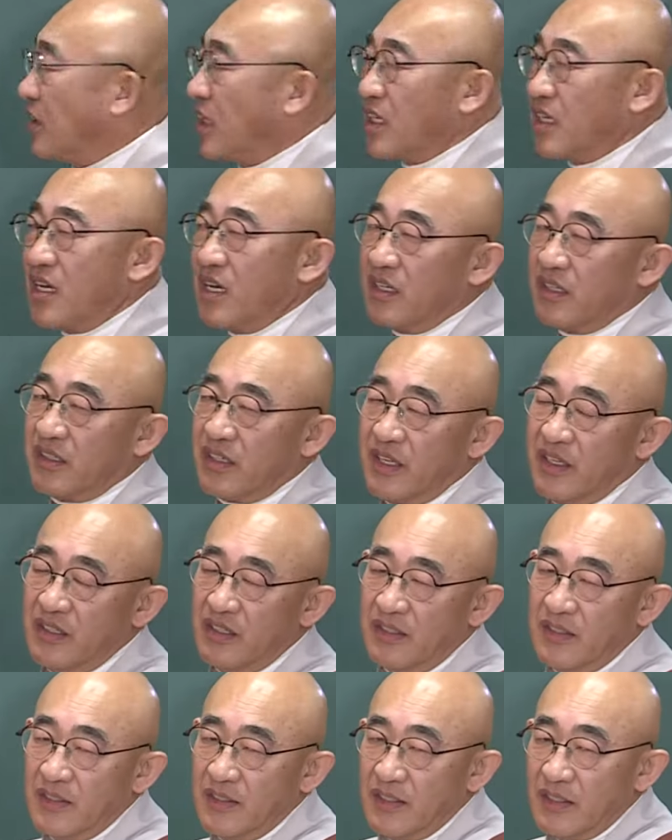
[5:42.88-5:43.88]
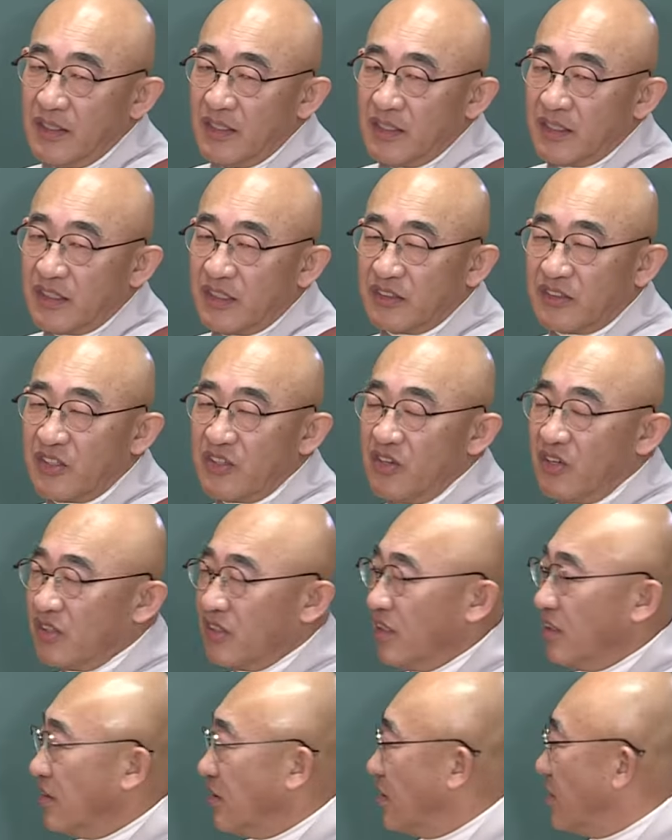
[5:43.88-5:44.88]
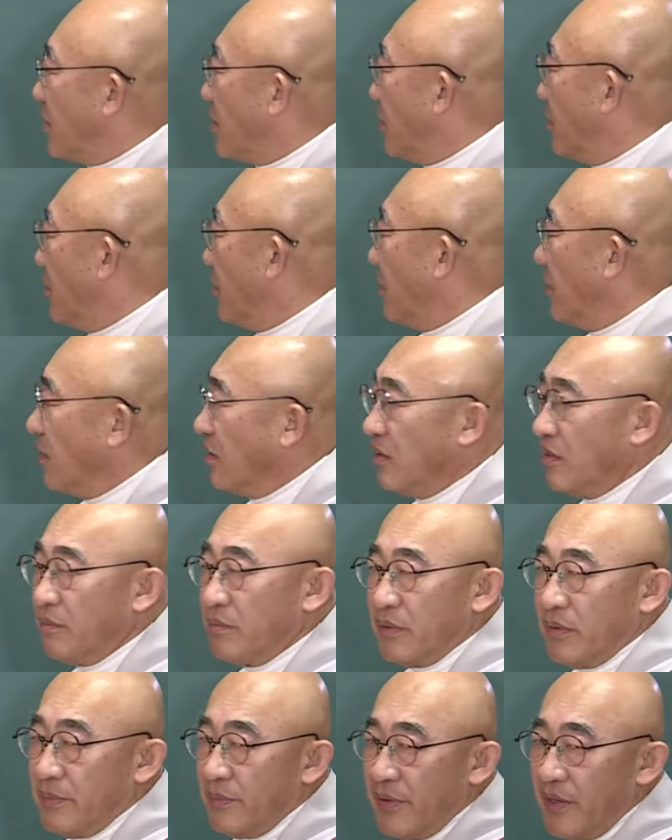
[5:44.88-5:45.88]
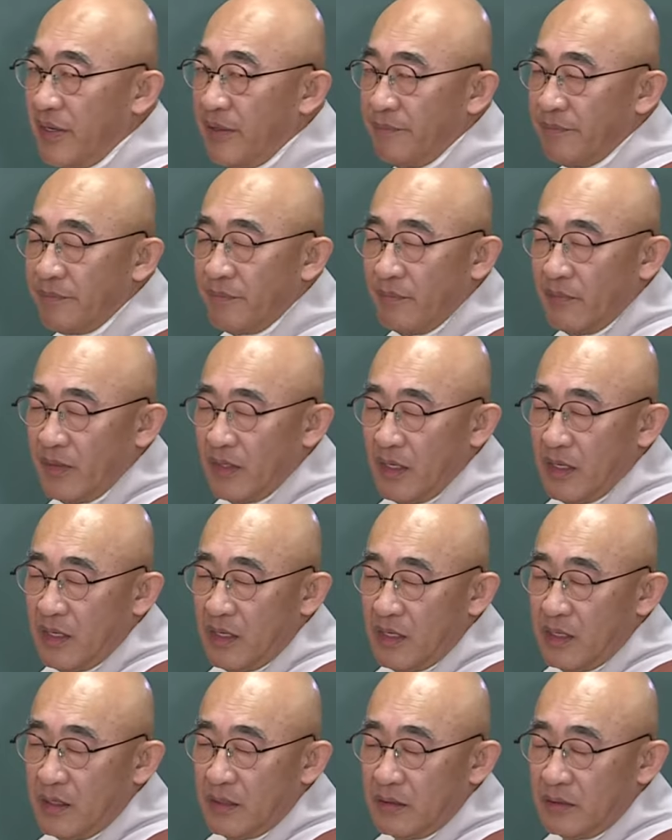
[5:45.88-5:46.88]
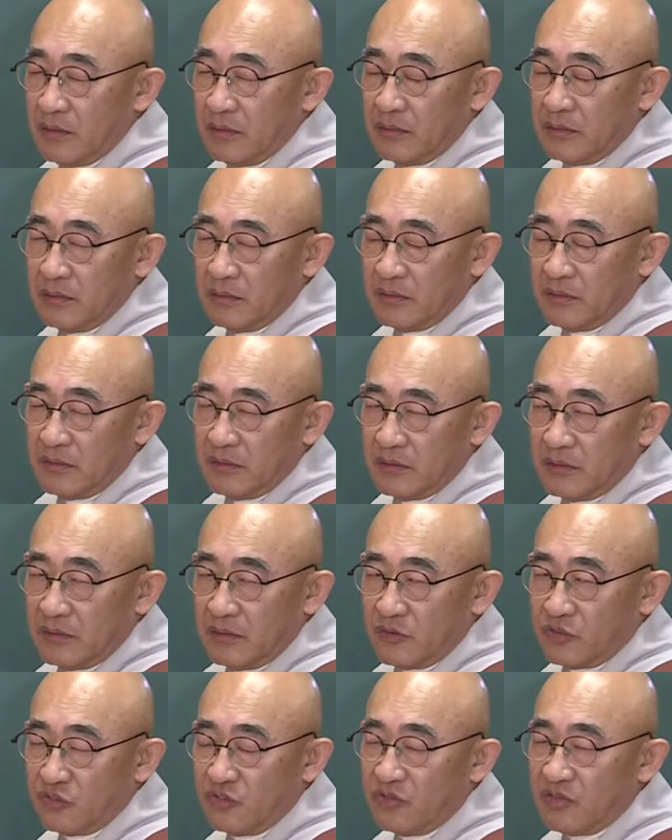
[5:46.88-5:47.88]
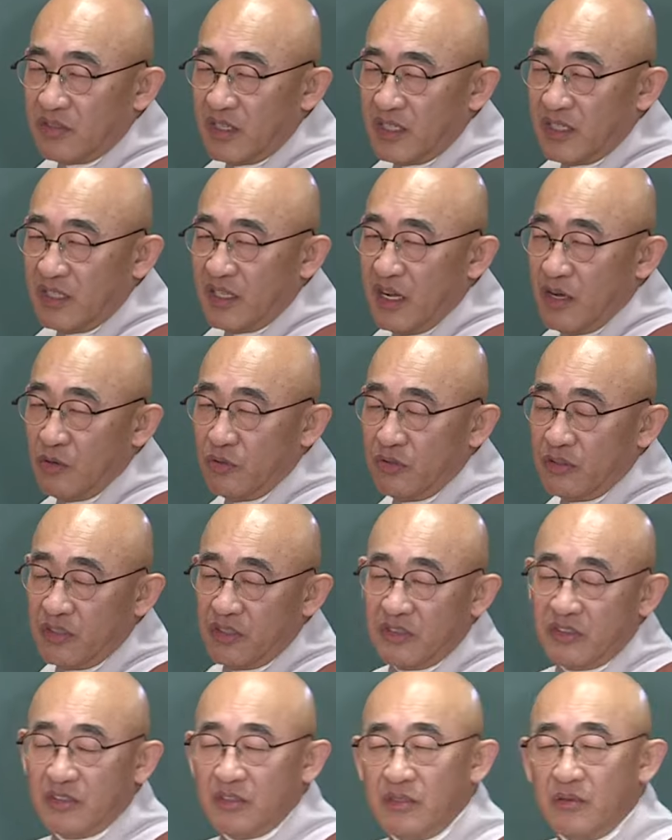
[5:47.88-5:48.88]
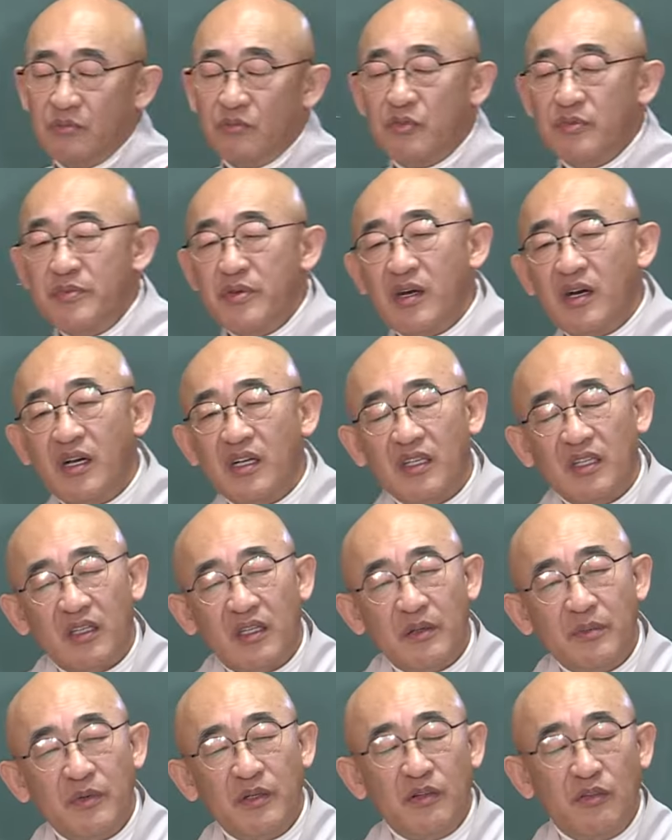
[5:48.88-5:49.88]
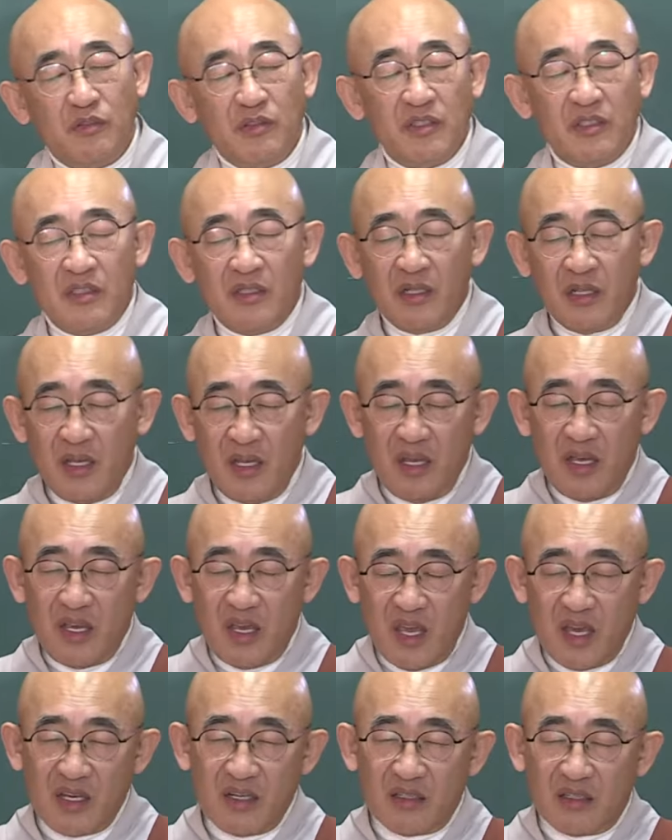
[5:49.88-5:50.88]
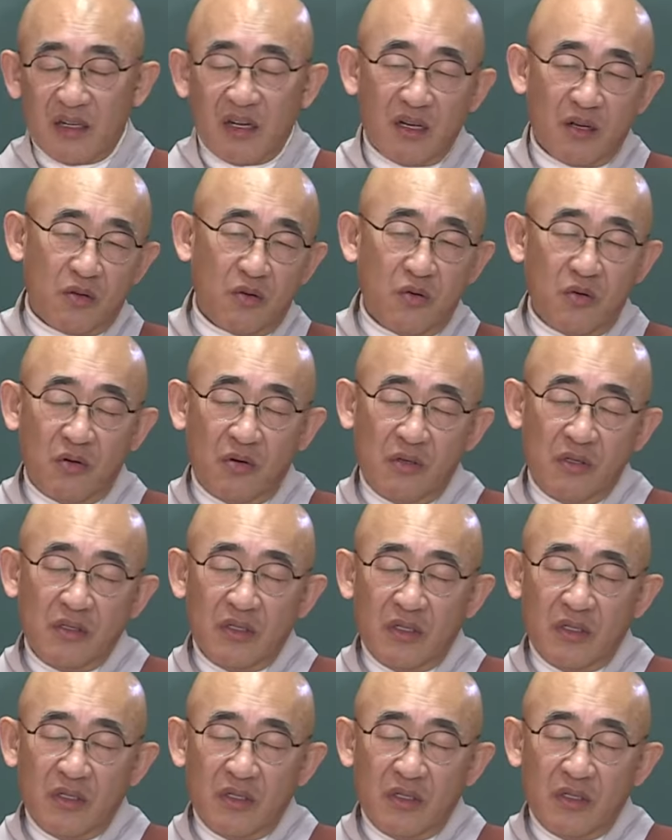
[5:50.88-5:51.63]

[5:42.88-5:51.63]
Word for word: 착각을 해요. 그래서 여기에서 12연기법의 아, 순간이 나오는 거죠. 무명하기 때문에 우리는 행을 하고